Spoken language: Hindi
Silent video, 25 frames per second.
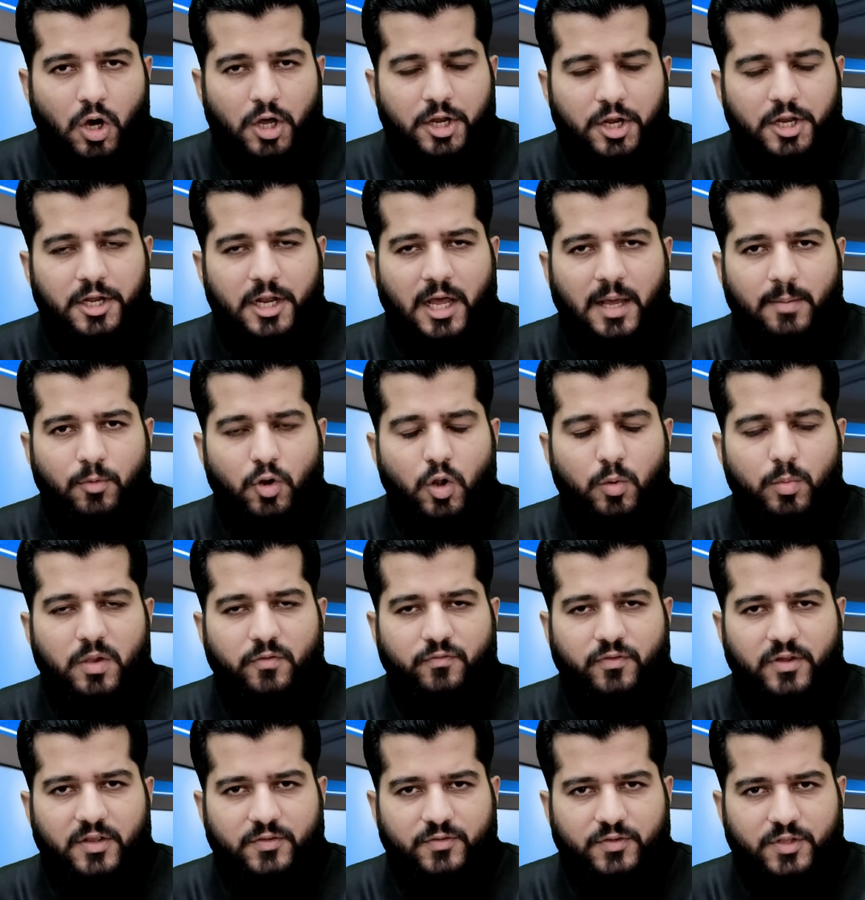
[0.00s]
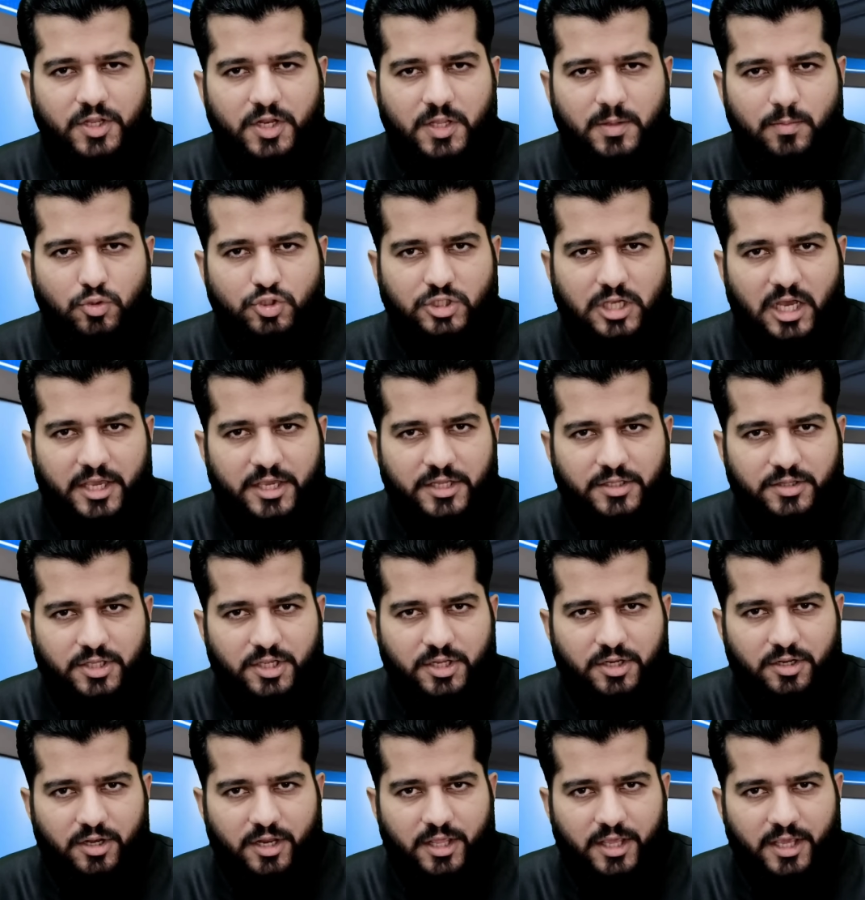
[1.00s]
और इन हमलों में फलस्तनी
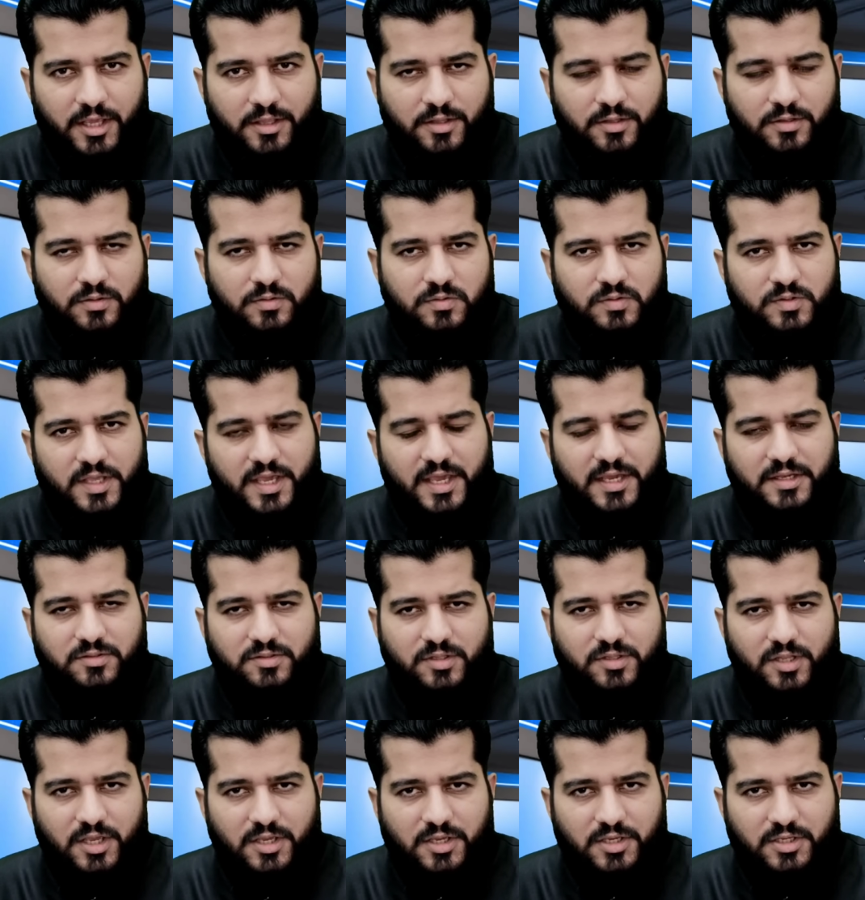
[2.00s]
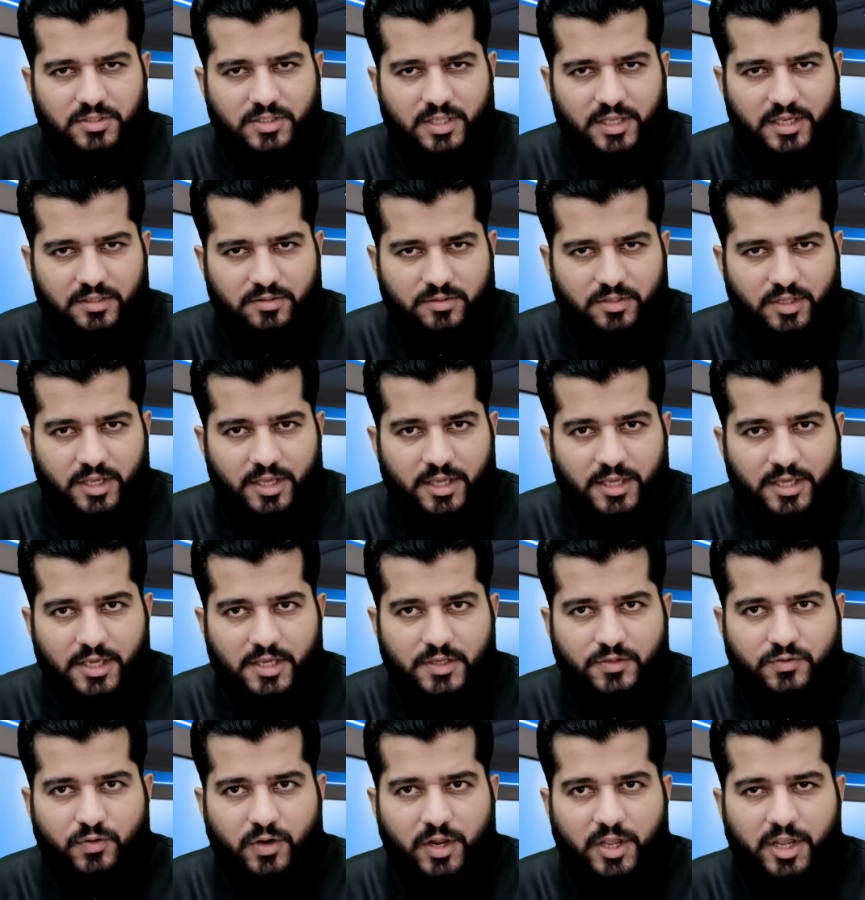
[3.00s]
मुजाहिदीन ने देखते ही देखते
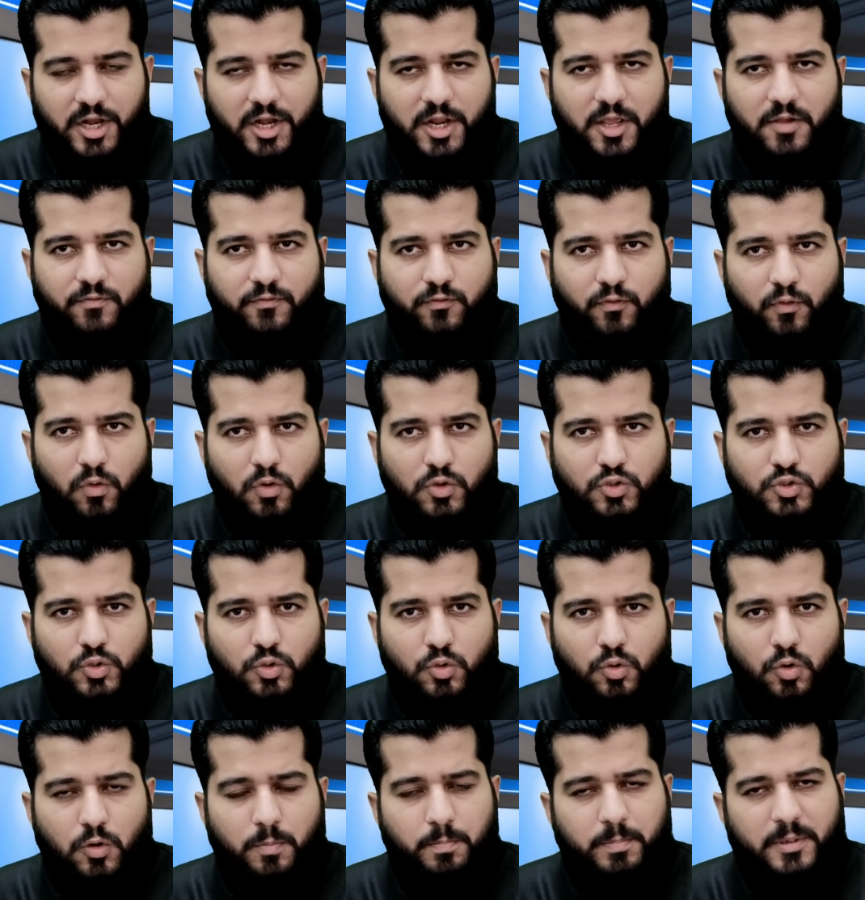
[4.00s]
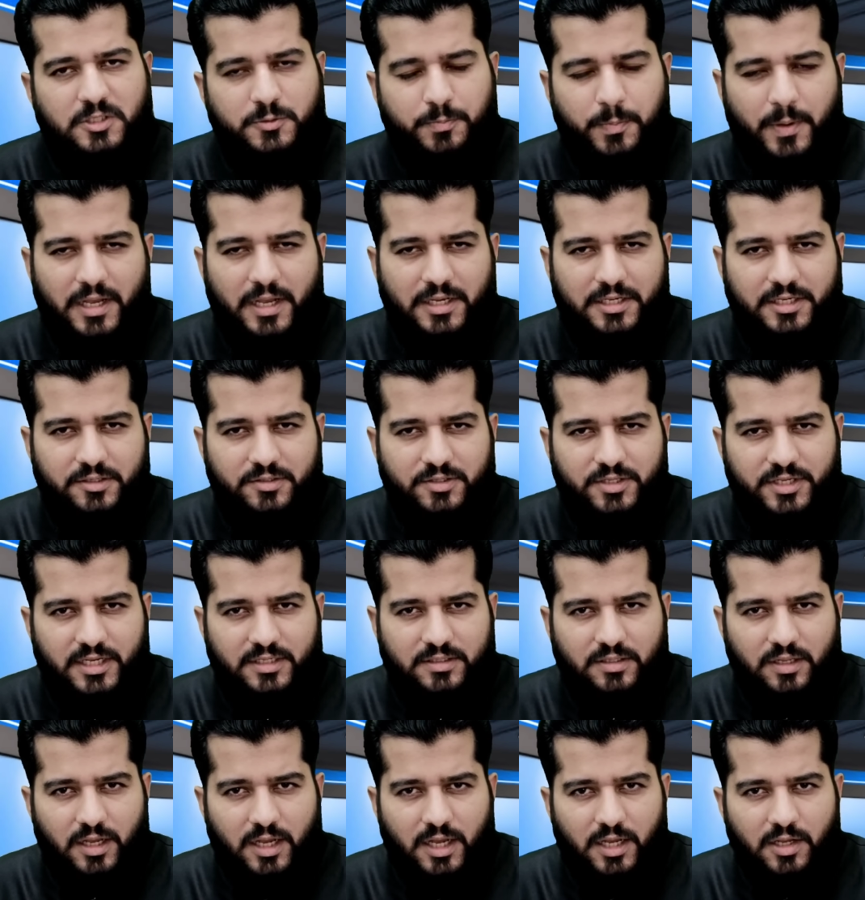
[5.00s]
इसराइली फ़ौज को पसपा कर
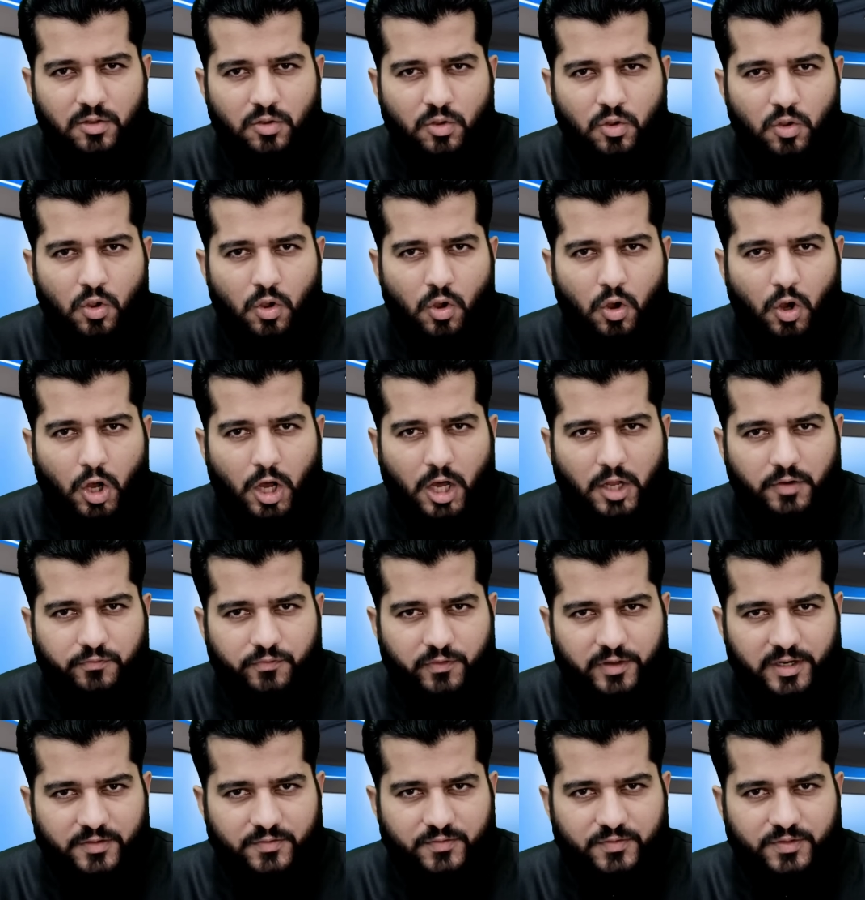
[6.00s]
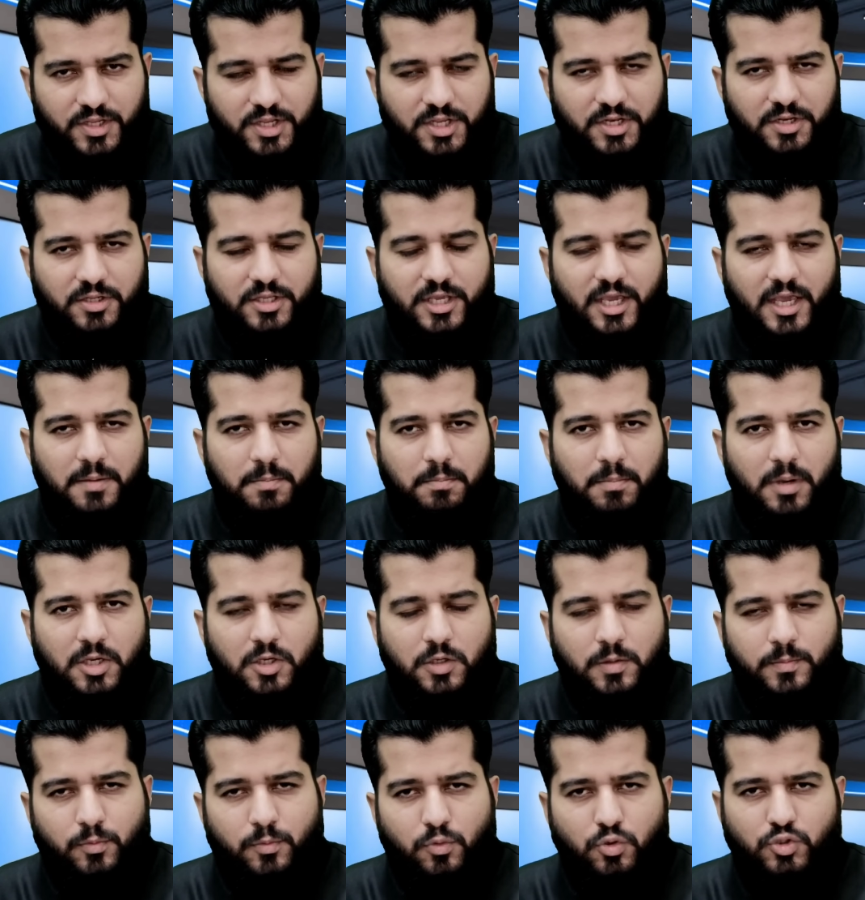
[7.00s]
दिया था और फ़लस्तीन के
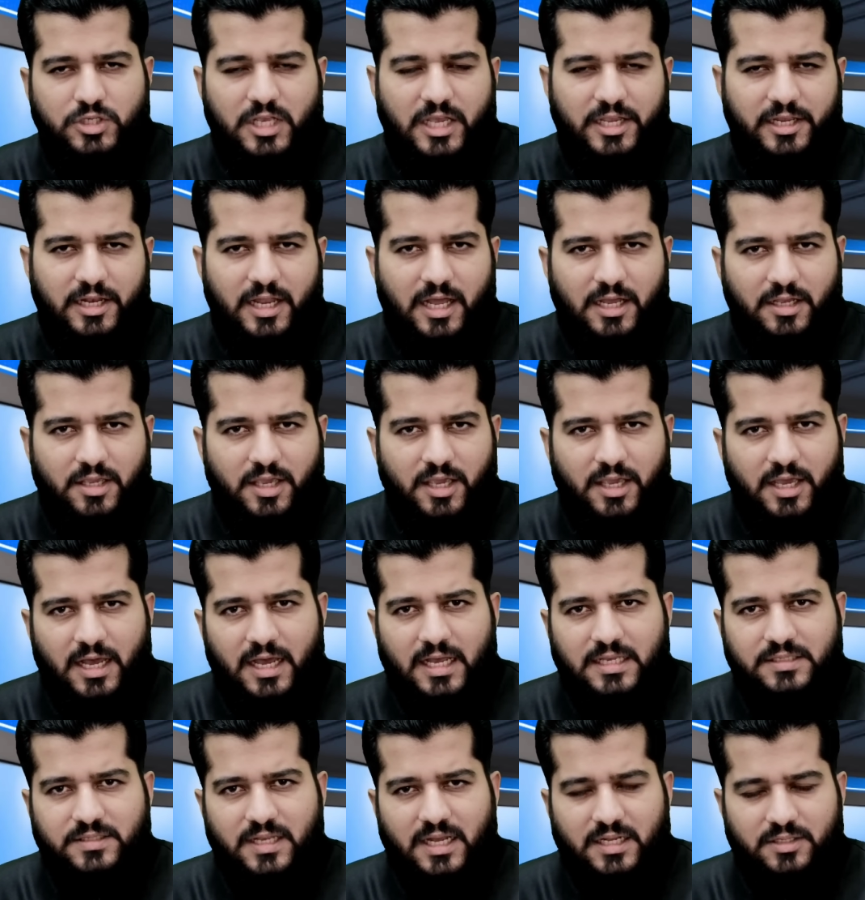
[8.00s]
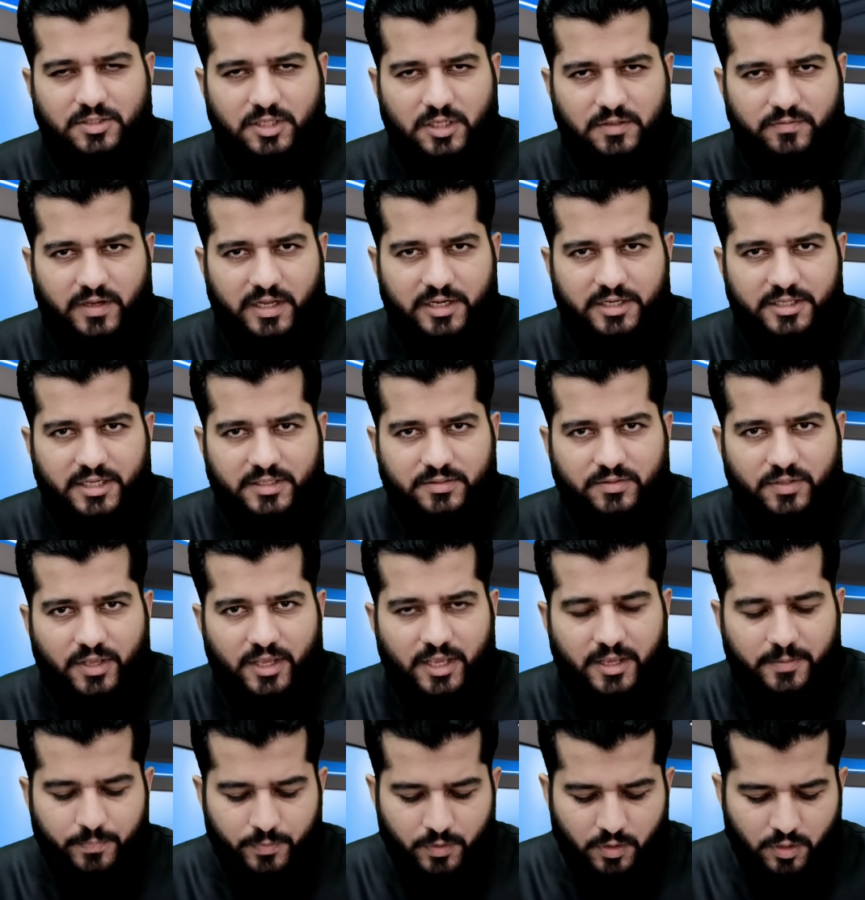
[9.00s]
मकबूजा इलाके आज़ाद करवा लिए
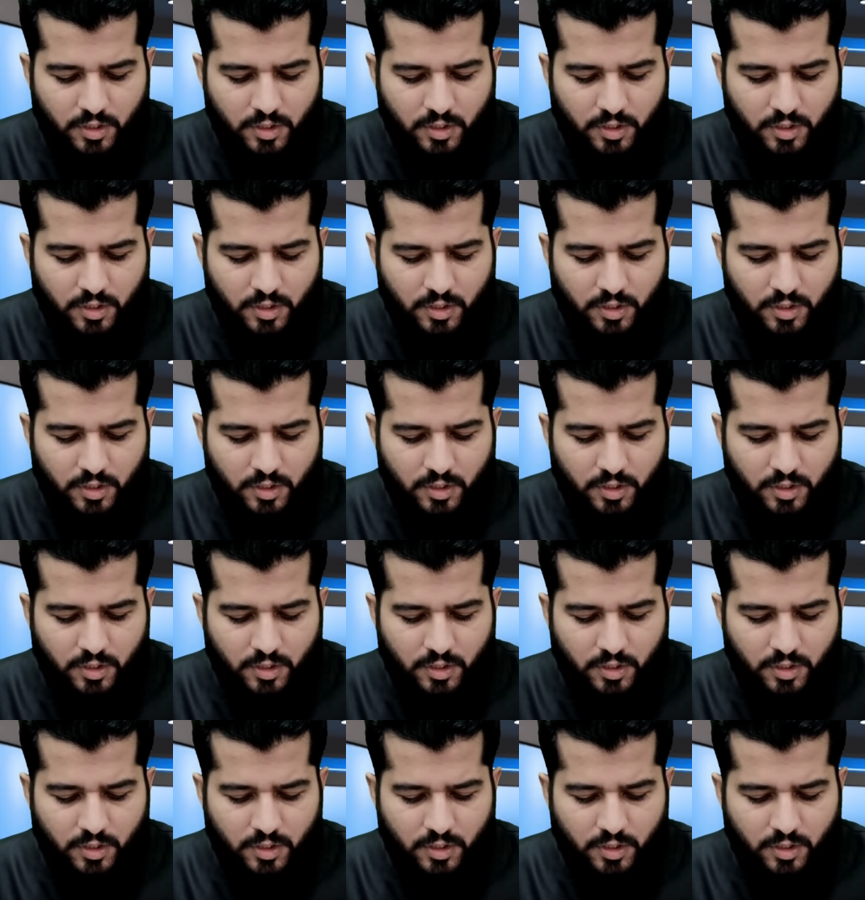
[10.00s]
थे